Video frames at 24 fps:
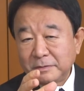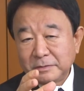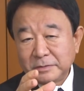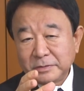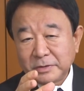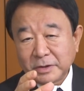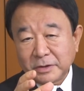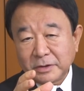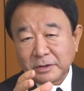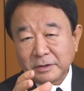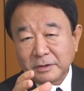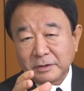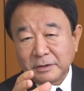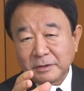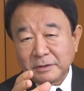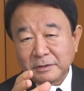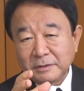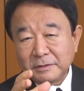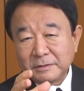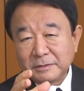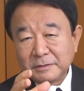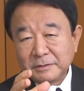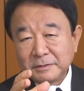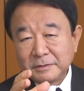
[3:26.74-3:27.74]
うん、だか
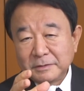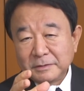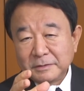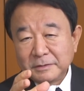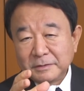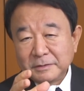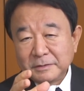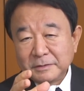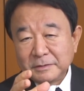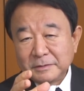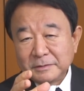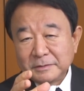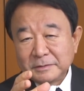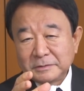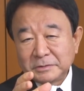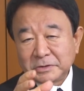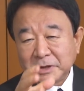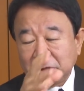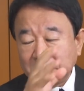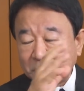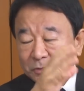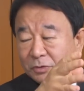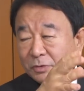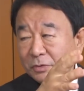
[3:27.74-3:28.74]
ら
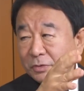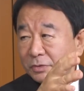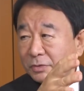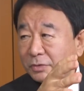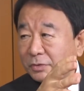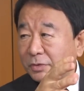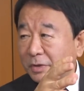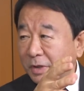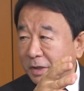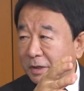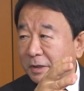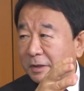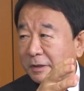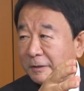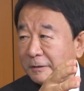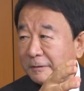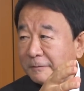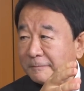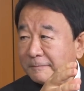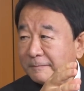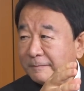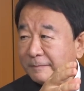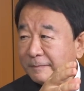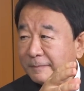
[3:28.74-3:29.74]
大統領や
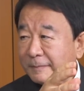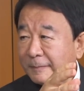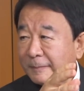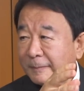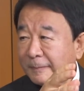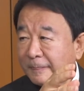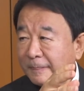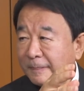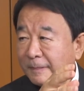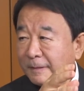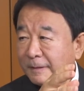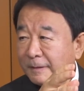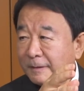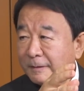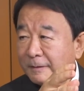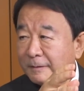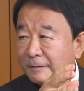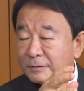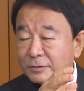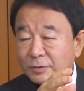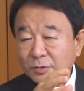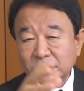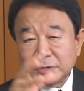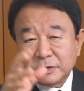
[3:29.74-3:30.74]

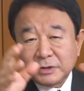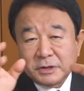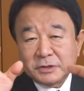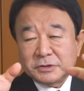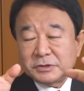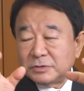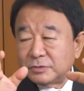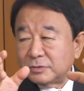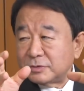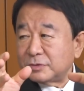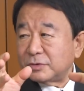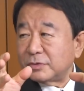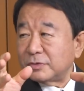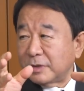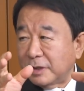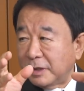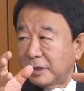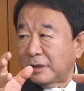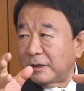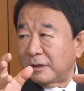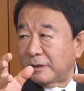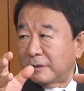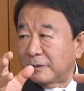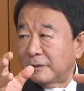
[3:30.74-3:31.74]
総理大臣の人
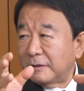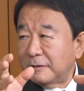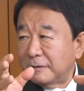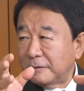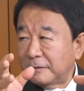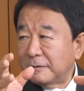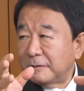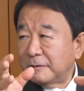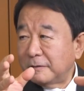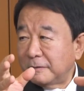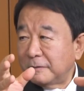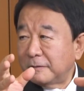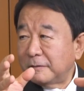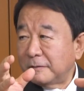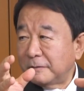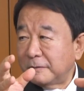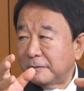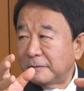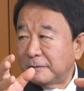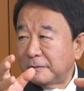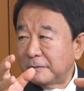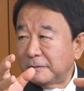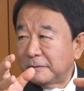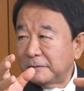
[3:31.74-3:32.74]
が
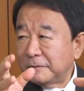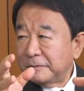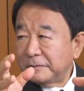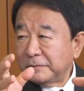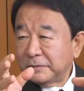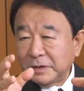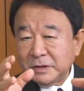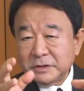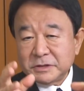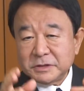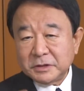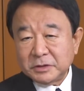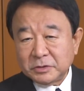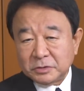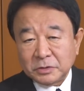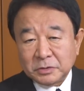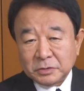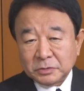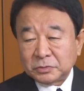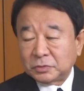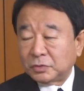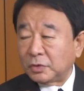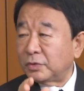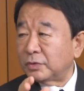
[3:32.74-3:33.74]
なぜ
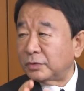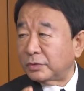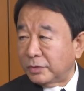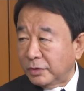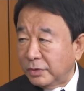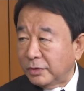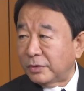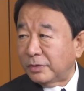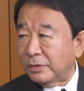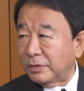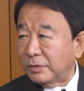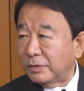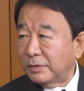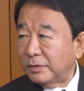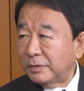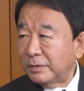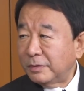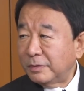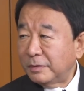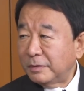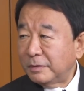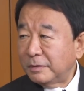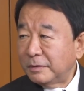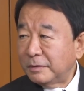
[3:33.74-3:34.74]
党の
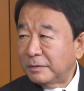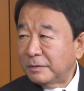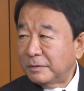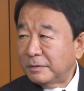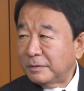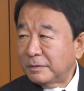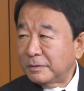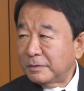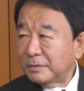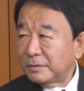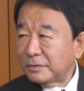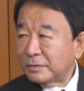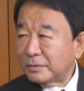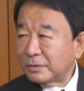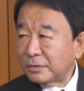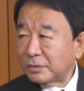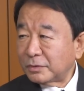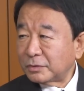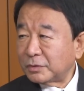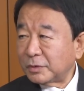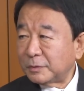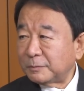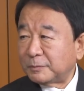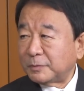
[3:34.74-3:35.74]
こ
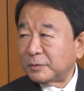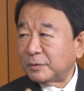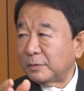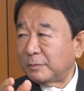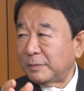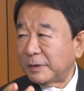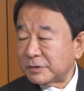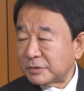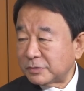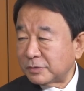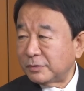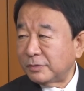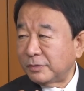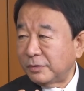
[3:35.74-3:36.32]
のトップの場所